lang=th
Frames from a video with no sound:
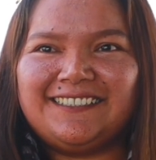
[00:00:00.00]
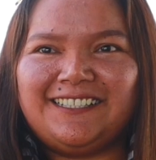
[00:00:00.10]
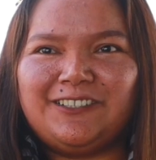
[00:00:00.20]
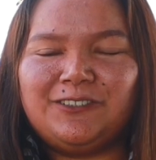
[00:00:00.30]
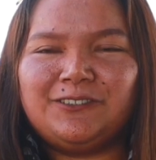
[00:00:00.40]

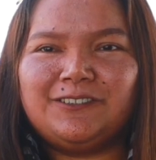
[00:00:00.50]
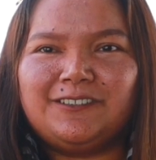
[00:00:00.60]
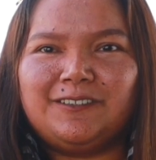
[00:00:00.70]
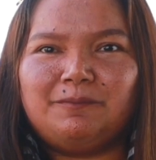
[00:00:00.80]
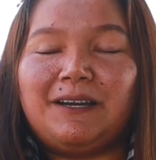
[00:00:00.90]
แล้ว
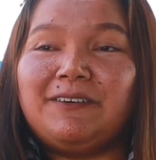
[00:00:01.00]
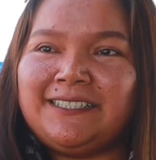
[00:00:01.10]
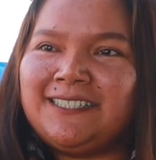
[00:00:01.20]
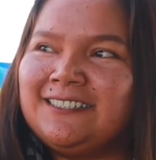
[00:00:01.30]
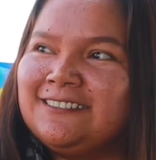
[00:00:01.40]
มาวัน
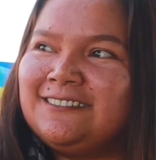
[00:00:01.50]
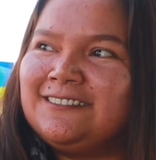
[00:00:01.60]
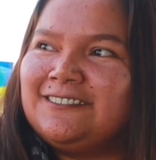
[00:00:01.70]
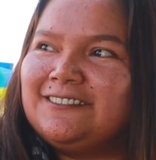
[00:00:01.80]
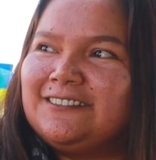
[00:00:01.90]
หนึ่ง
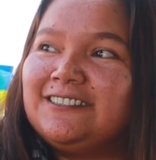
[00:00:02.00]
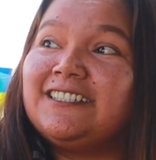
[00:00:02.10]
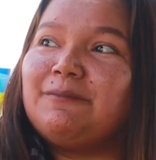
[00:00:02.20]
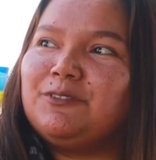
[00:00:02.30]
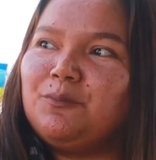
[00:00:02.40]
เจอ
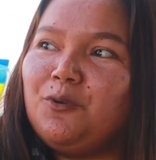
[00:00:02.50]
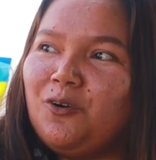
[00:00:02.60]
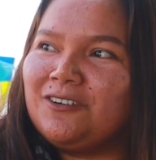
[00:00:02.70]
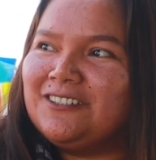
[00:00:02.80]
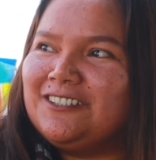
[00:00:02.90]
กับน้อง
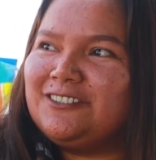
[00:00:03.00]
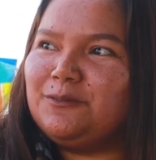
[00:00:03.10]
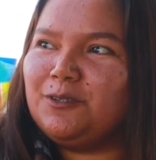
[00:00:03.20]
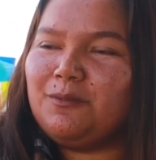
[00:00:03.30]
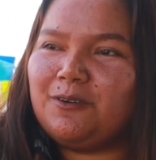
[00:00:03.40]
บุ๊ก
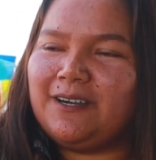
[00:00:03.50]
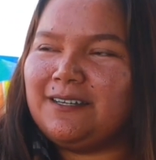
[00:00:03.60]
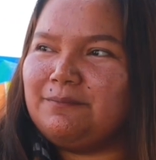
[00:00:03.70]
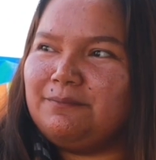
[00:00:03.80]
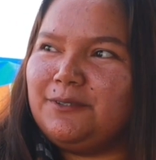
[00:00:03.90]
ก็บอกว่า
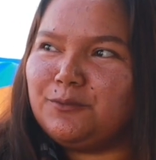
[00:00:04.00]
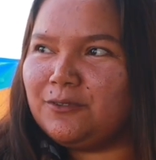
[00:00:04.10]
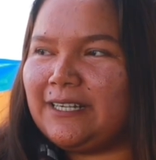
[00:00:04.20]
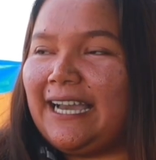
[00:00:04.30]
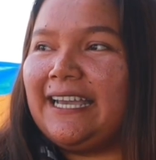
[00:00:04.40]
พี่
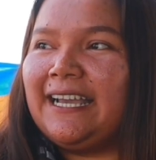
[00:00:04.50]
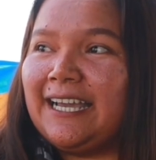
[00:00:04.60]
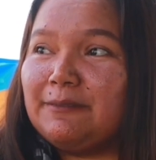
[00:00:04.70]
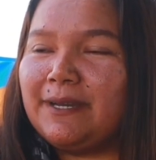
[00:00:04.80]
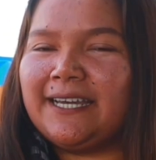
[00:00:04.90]
บุ๊กขายอา
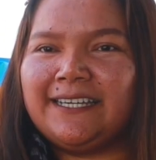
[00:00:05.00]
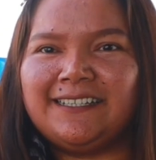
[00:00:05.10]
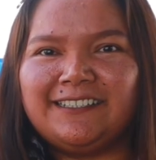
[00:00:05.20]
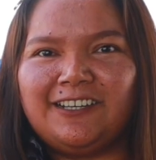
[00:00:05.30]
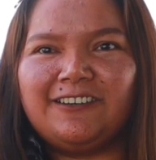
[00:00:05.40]
หารไหม
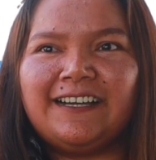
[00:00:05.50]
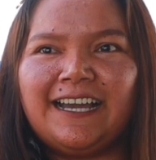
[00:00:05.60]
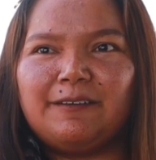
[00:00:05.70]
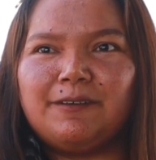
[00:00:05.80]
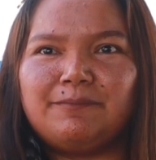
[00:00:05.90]
เราก็
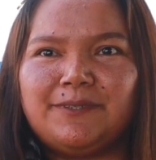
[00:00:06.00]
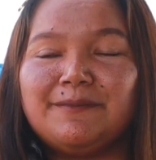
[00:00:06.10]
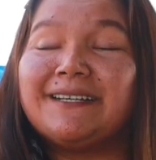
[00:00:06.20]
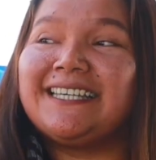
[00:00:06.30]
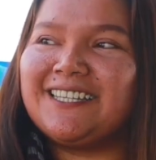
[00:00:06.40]
ขายแบบพรี
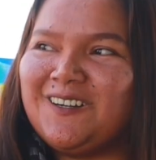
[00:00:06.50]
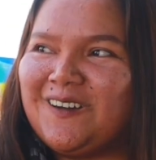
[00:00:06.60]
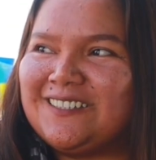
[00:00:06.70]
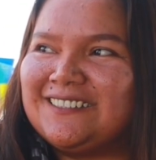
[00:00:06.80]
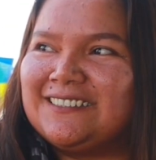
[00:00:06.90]
มาร์เก็ต
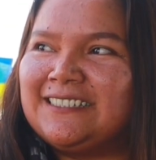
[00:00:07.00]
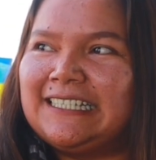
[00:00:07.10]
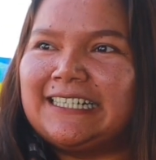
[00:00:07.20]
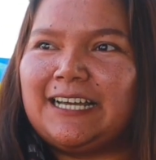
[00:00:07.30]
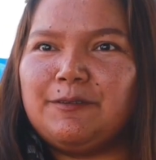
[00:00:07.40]
ก่อน
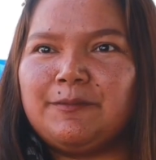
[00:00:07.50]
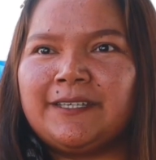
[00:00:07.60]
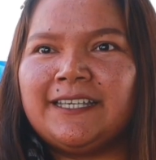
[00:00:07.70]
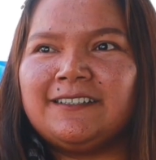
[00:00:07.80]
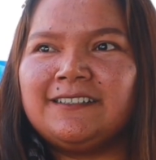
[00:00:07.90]
ขายพรีมา
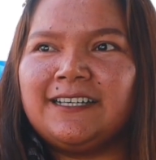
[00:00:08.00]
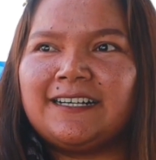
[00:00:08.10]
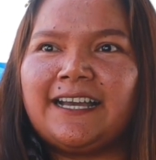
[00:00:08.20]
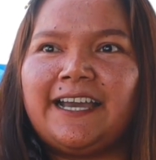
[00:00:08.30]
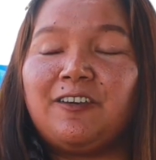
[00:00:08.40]
ร์เก็ตก็ยั
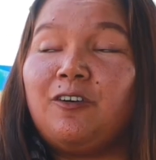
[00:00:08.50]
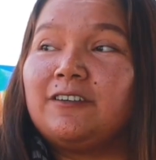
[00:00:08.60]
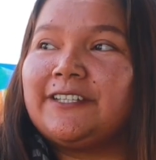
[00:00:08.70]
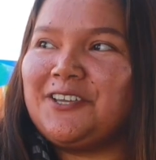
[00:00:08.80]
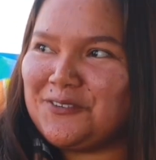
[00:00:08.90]
งขายของ
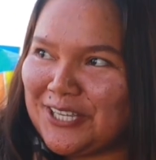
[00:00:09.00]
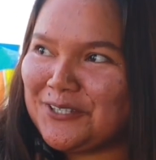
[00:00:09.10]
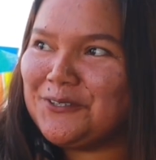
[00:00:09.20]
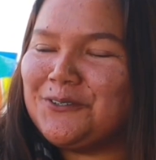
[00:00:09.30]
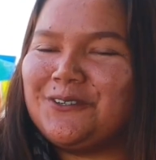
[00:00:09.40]
ไทยยูเนีย
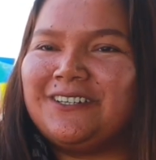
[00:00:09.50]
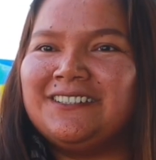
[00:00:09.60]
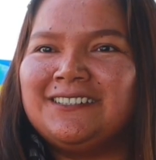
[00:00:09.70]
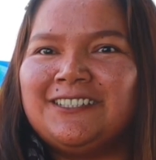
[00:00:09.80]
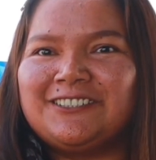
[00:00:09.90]
นอยู่
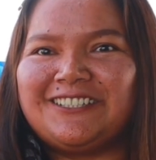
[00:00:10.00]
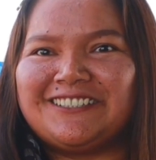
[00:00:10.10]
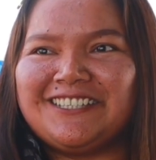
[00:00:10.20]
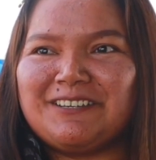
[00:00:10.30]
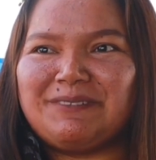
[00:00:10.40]
ตอน
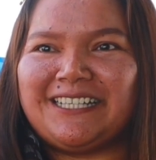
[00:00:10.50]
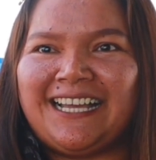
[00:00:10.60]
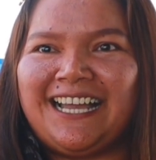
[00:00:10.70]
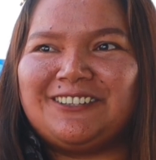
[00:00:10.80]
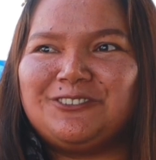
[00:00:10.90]
นั้นก็ยังเป็น
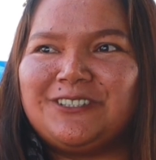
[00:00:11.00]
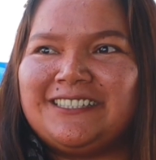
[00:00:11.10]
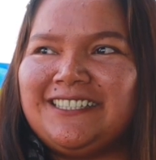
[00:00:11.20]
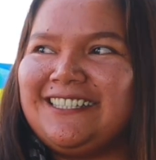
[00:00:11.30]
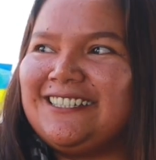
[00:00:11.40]
อาหารตัว
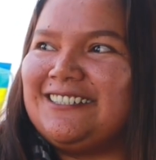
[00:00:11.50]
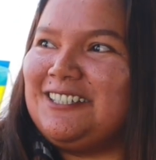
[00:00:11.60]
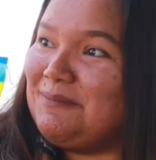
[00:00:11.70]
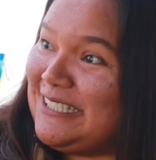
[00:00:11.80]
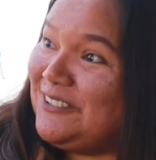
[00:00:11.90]
ที่
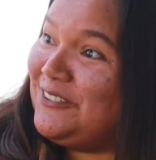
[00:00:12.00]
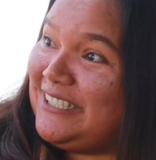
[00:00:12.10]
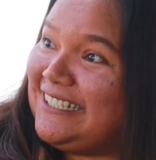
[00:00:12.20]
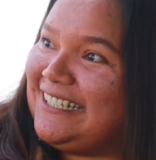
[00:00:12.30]
ยังไม่ใช่ตัวนี้